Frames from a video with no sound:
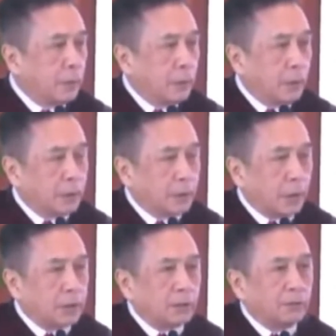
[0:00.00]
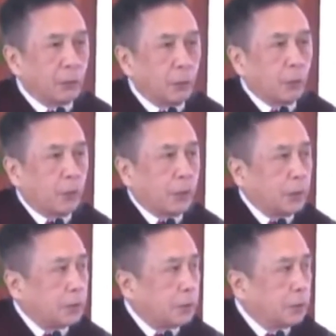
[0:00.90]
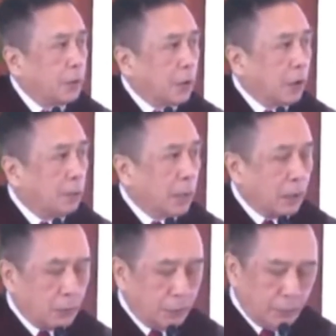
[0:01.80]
says a few words about